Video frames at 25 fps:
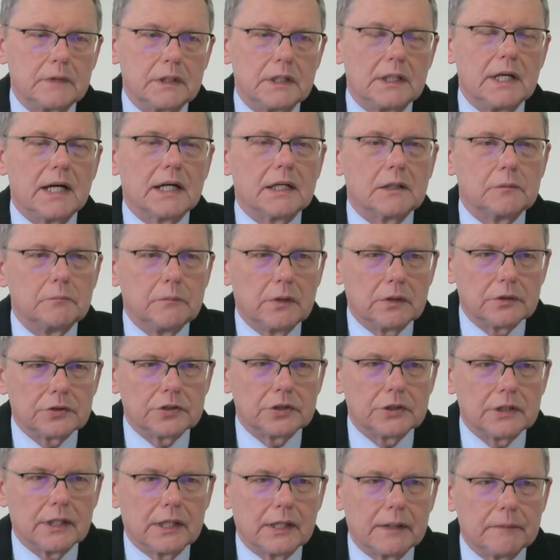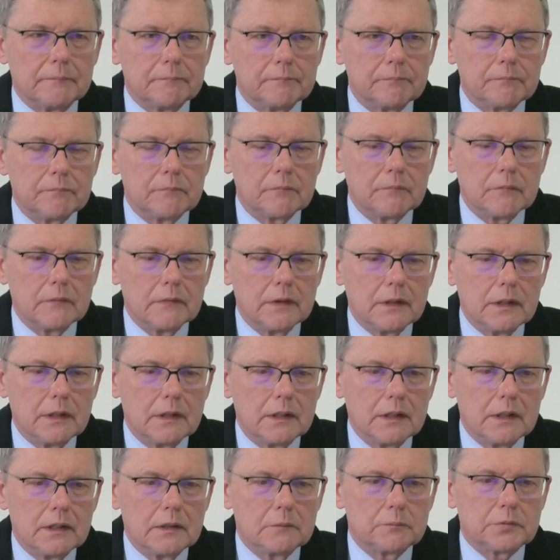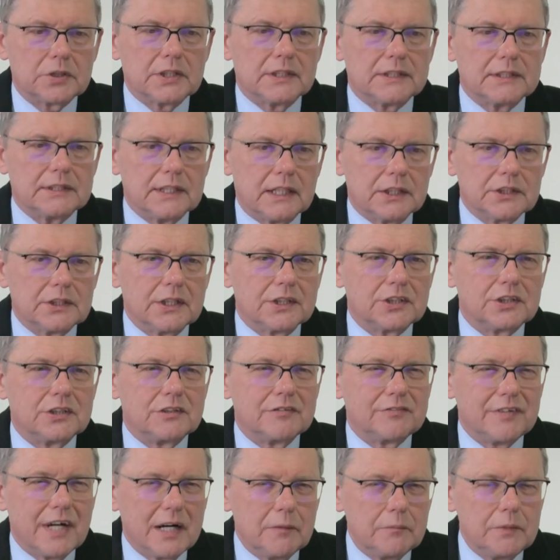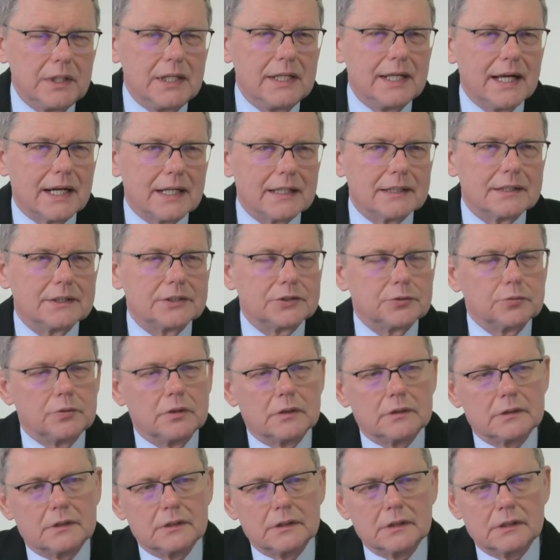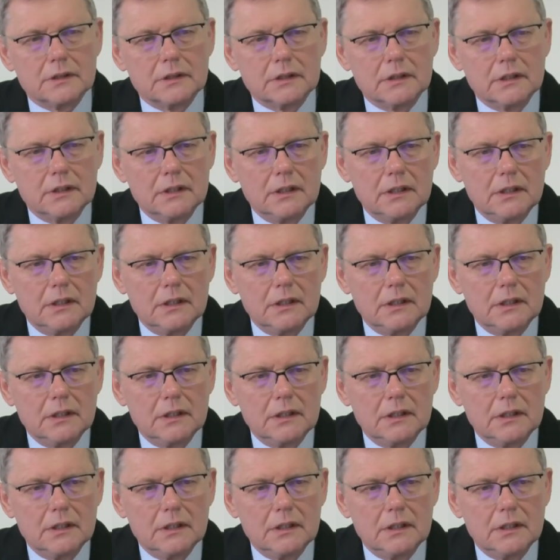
Jak można przeznaczać 2 miliardy złotych